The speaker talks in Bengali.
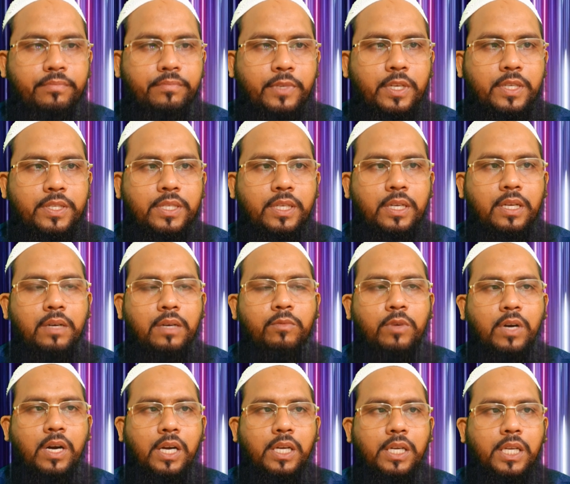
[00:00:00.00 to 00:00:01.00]
আসসালামু
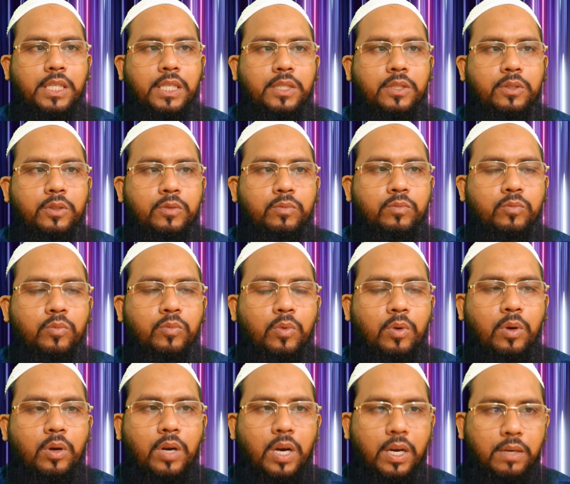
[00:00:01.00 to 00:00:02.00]
আলাইকুম
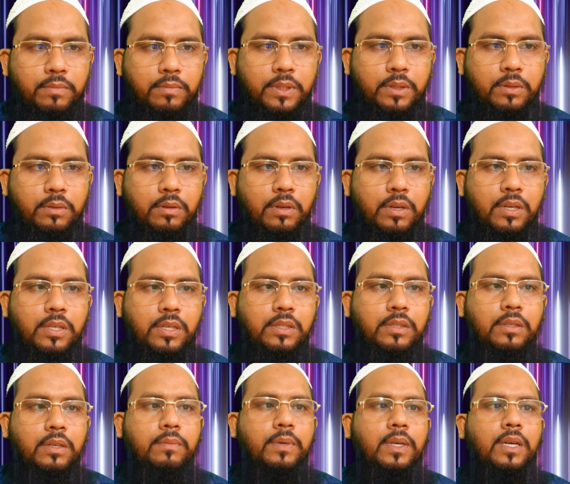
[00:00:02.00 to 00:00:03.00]
আহমতুল্লাহি
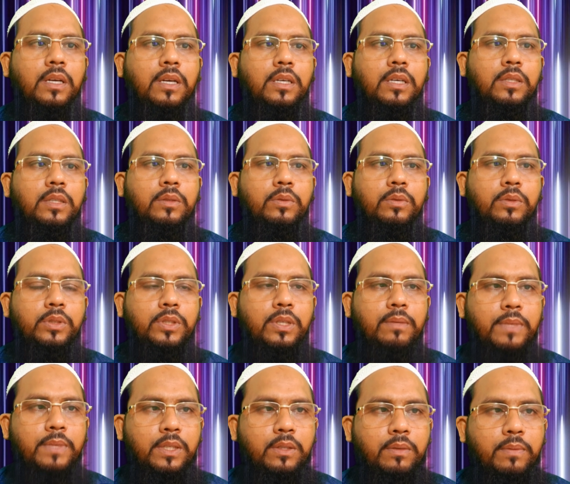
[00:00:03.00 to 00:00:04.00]
অবরাকাত
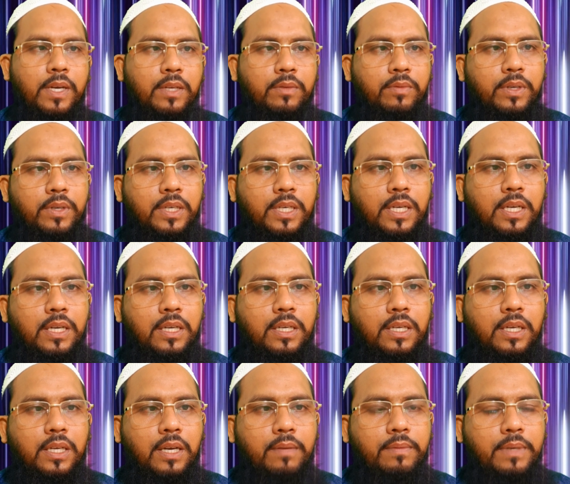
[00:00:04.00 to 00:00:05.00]
সম্মানিত ভাই বোনেরা
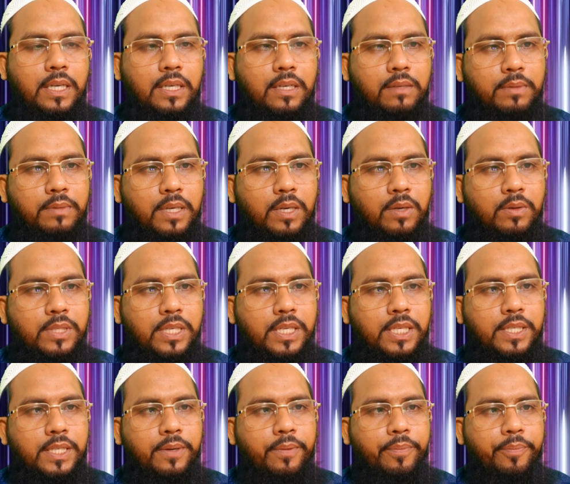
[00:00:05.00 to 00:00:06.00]
আমি ডাক্তার বিলাল হোসেন